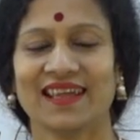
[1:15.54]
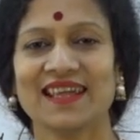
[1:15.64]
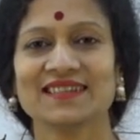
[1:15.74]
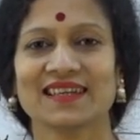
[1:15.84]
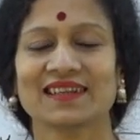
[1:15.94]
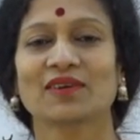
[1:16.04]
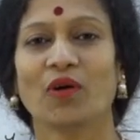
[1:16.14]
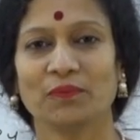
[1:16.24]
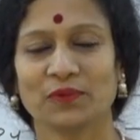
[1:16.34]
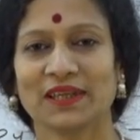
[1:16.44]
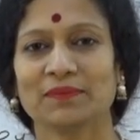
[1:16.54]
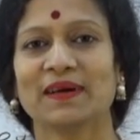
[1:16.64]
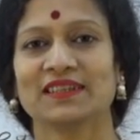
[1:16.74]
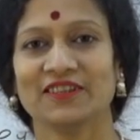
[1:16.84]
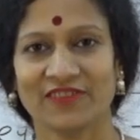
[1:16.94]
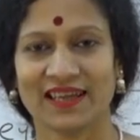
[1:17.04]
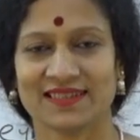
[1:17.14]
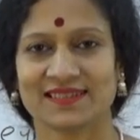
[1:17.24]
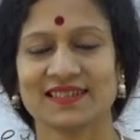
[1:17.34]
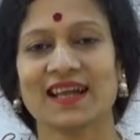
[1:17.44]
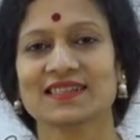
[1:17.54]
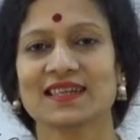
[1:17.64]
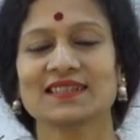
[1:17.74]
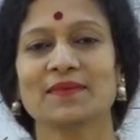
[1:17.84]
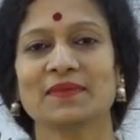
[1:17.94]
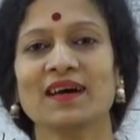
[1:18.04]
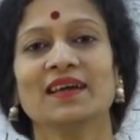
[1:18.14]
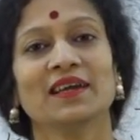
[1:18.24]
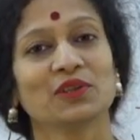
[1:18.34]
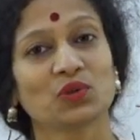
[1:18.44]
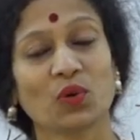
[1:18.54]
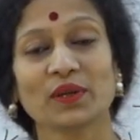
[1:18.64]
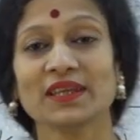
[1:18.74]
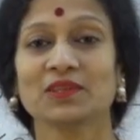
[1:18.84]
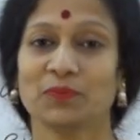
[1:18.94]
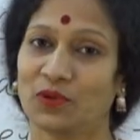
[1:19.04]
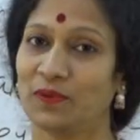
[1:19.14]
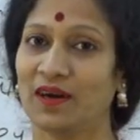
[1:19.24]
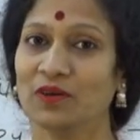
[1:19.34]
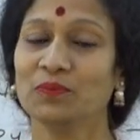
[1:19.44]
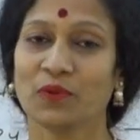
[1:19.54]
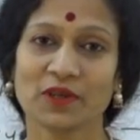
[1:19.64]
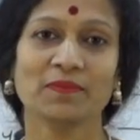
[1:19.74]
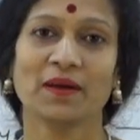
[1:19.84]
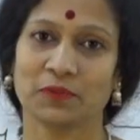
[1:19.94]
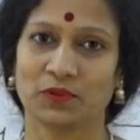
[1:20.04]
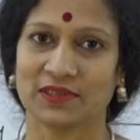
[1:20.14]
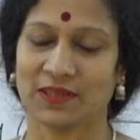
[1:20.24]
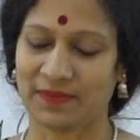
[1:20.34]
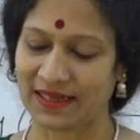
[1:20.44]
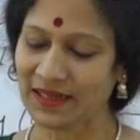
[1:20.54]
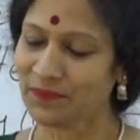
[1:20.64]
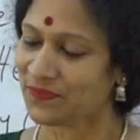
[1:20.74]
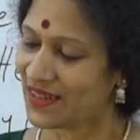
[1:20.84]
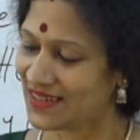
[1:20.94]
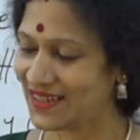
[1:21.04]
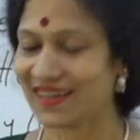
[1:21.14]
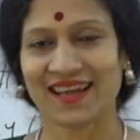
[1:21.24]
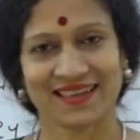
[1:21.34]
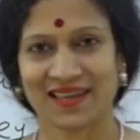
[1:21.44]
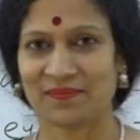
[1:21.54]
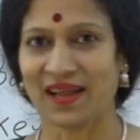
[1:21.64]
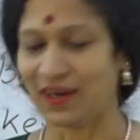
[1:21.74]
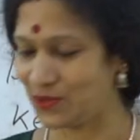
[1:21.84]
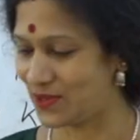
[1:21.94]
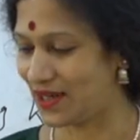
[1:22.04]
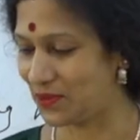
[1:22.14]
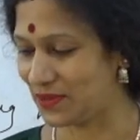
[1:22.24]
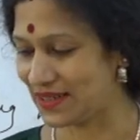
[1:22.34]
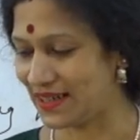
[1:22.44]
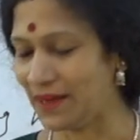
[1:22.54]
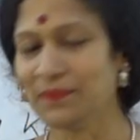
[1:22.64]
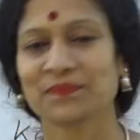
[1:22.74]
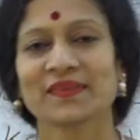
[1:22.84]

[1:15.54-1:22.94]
এই যে একটা কম্পোনেন্ট বা ডিভাইস যার সাহায্যে আমরা তড়িৎ প্রবাহ পরিমাপ করতে পারি সেটা কালকে আমরা আলোচনা করেছিলাম